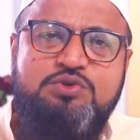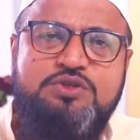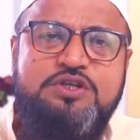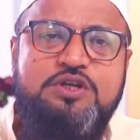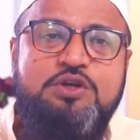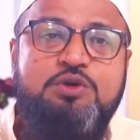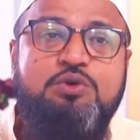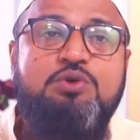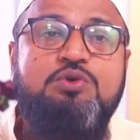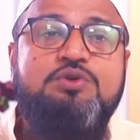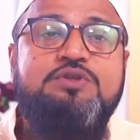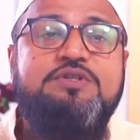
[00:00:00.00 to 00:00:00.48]

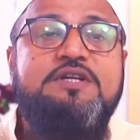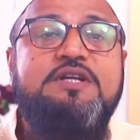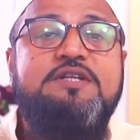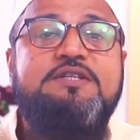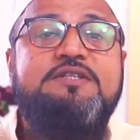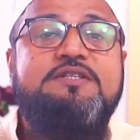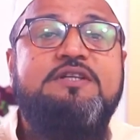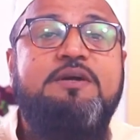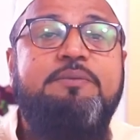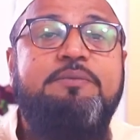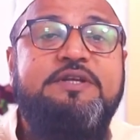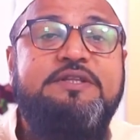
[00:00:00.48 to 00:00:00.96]
उसी को
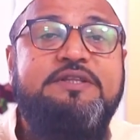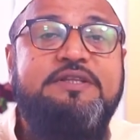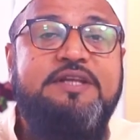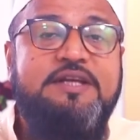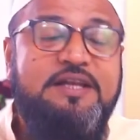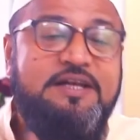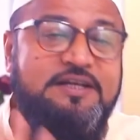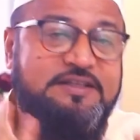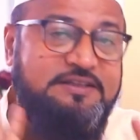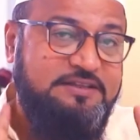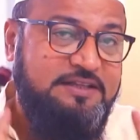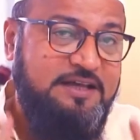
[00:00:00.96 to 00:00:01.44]
सच
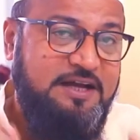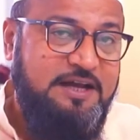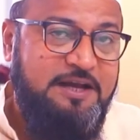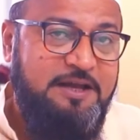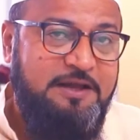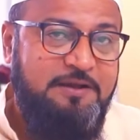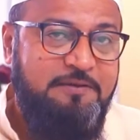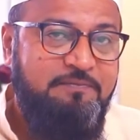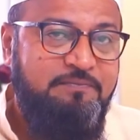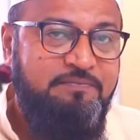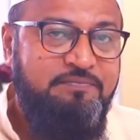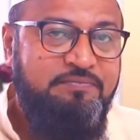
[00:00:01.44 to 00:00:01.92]
समझने लगता
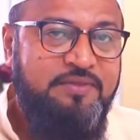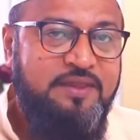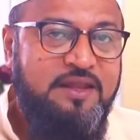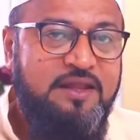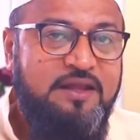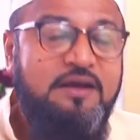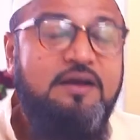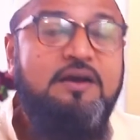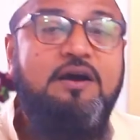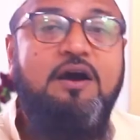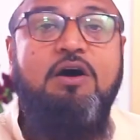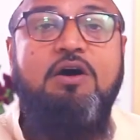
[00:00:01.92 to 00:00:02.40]
है
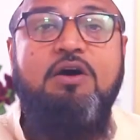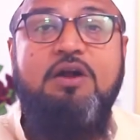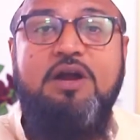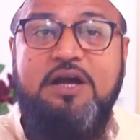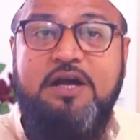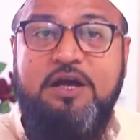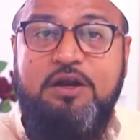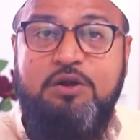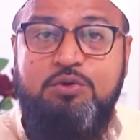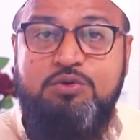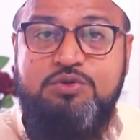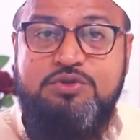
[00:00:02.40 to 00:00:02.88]
और
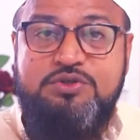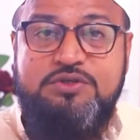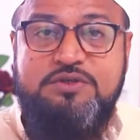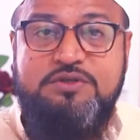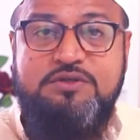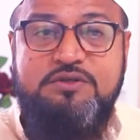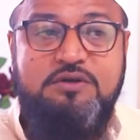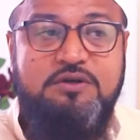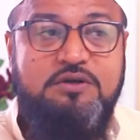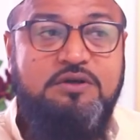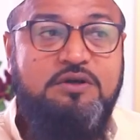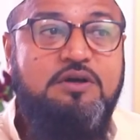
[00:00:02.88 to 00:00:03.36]
अगर उस
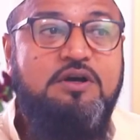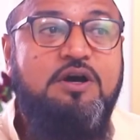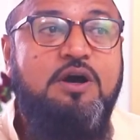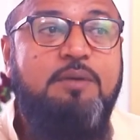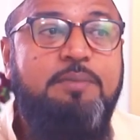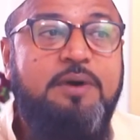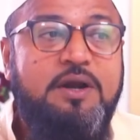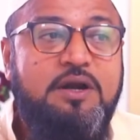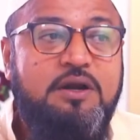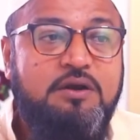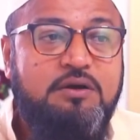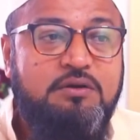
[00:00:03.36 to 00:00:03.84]

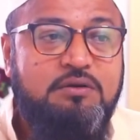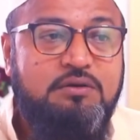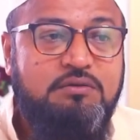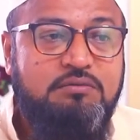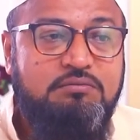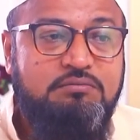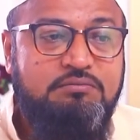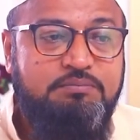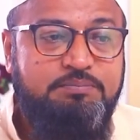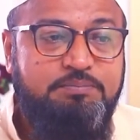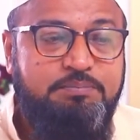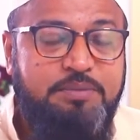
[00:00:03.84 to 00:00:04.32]
खबर
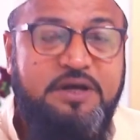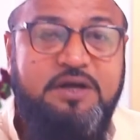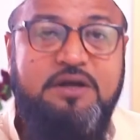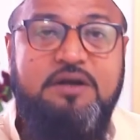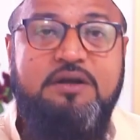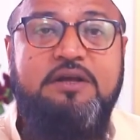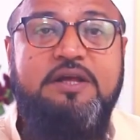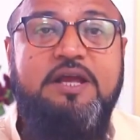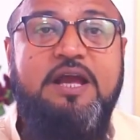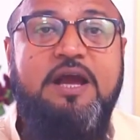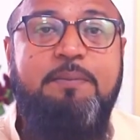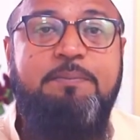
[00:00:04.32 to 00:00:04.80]

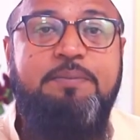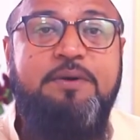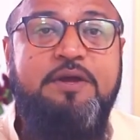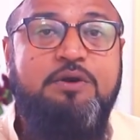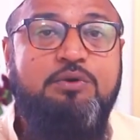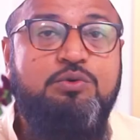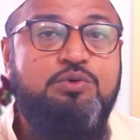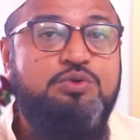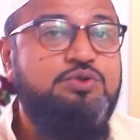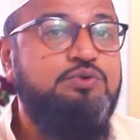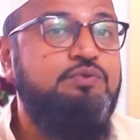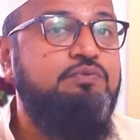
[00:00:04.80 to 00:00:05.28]
पर या
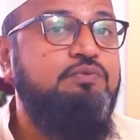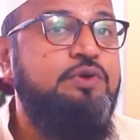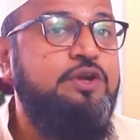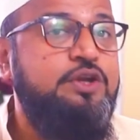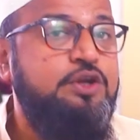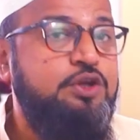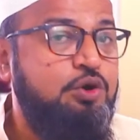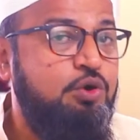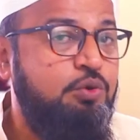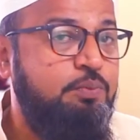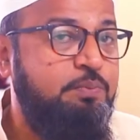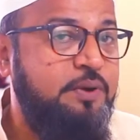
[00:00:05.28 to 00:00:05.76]
फिर उस
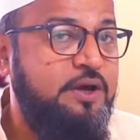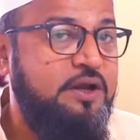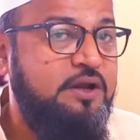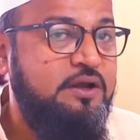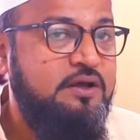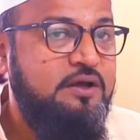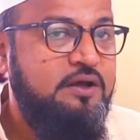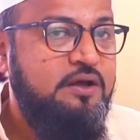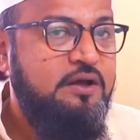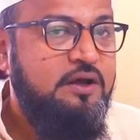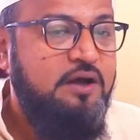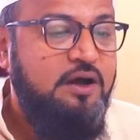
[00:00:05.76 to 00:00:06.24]
वीडियो पर
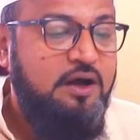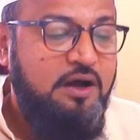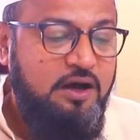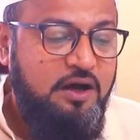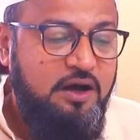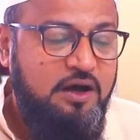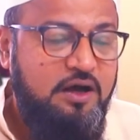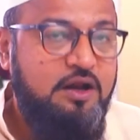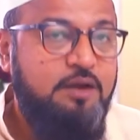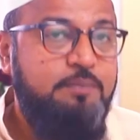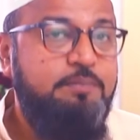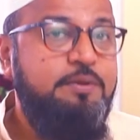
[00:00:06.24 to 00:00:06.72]

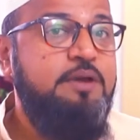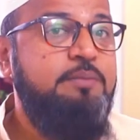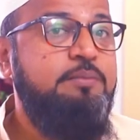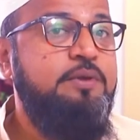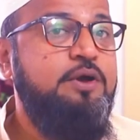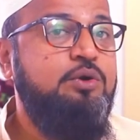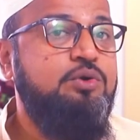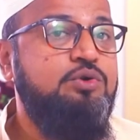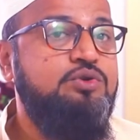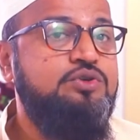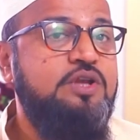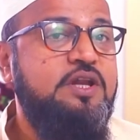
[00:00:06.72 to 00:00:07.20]
अरबी
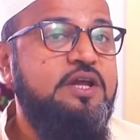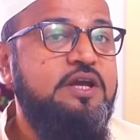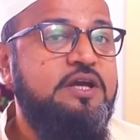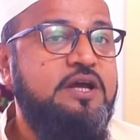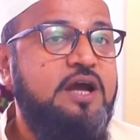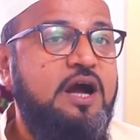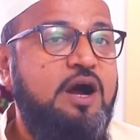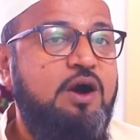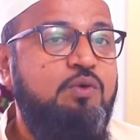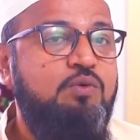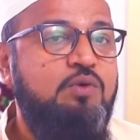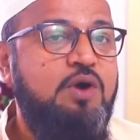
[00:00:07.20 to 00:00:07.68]
में कुछ
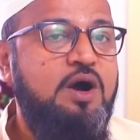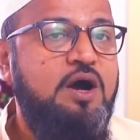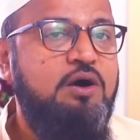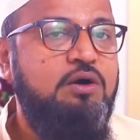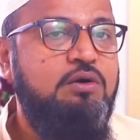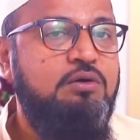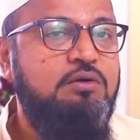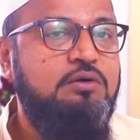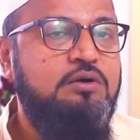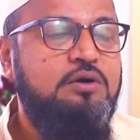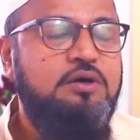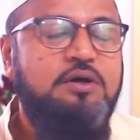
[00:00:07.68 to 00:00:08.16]
लिखा हुआ
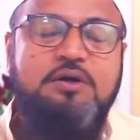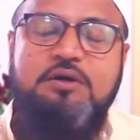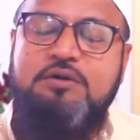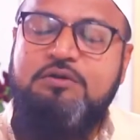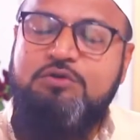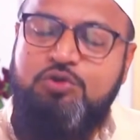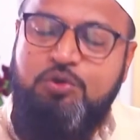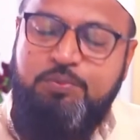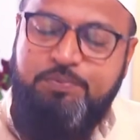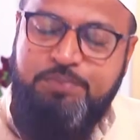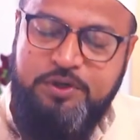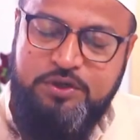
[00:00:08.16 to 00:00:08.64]
हो
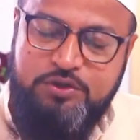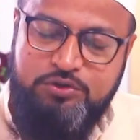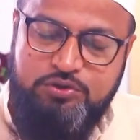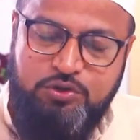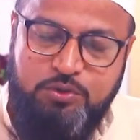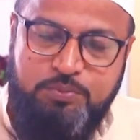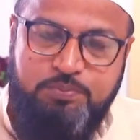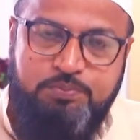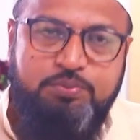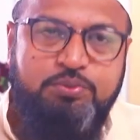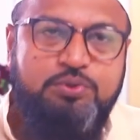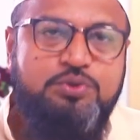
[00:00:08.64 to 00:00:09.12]
तो फिर
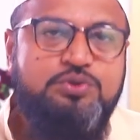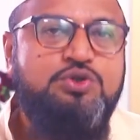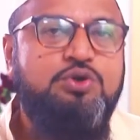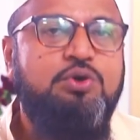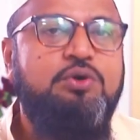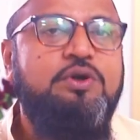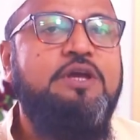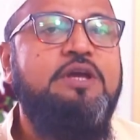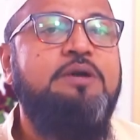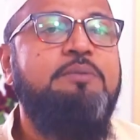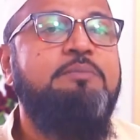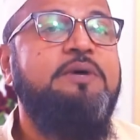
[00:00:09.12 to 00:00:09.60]
तो
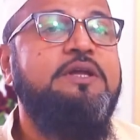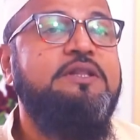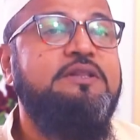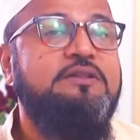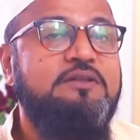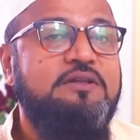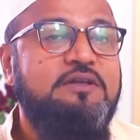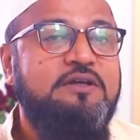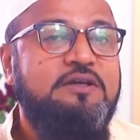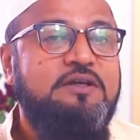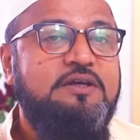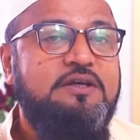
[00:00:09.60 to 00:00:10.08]
पूछो ही
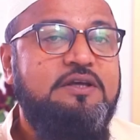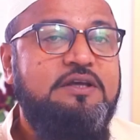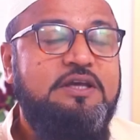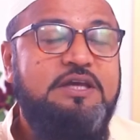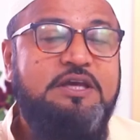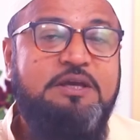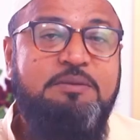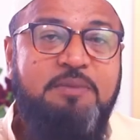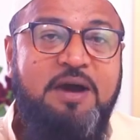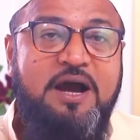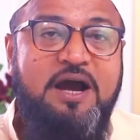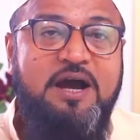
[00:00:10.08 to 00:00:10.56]
मत
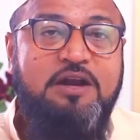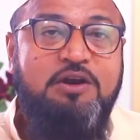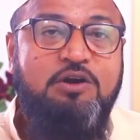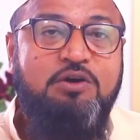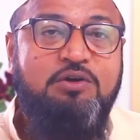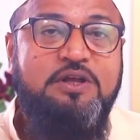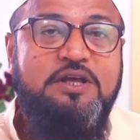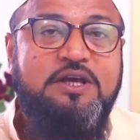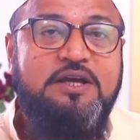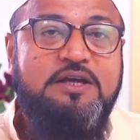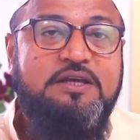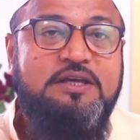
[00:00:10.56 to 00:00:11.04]
ईमान
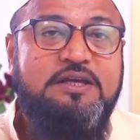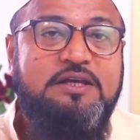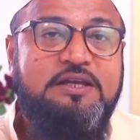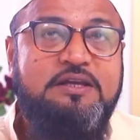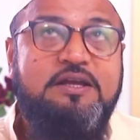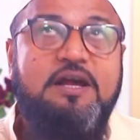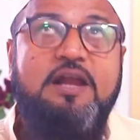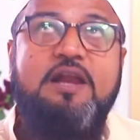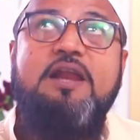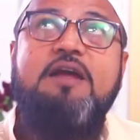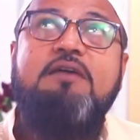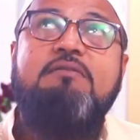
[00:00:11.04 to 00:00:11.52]
और
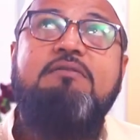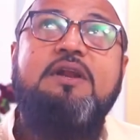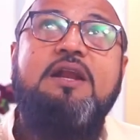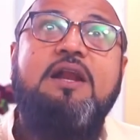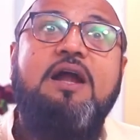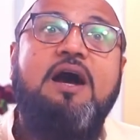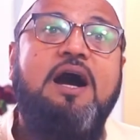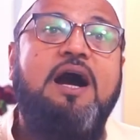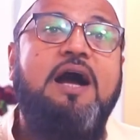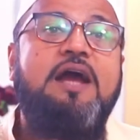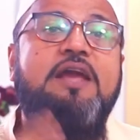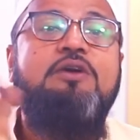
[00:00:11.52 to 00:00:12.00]
यकीन का
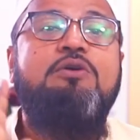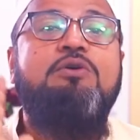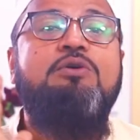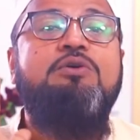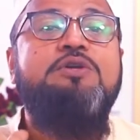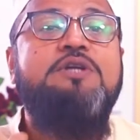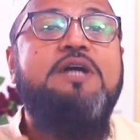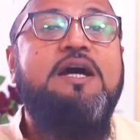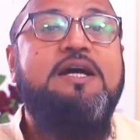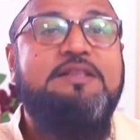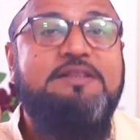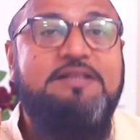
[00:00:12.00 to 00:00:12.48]
लेवल आय
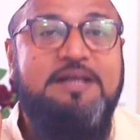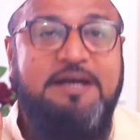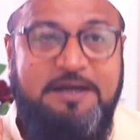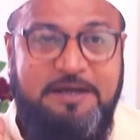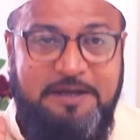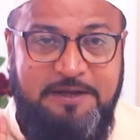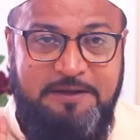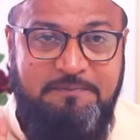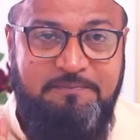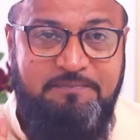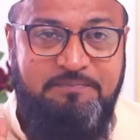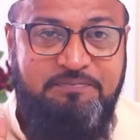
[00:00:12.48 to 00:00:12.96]
हो जाता
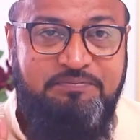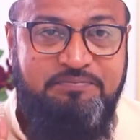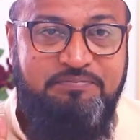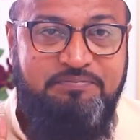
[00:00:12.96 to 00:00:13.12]
है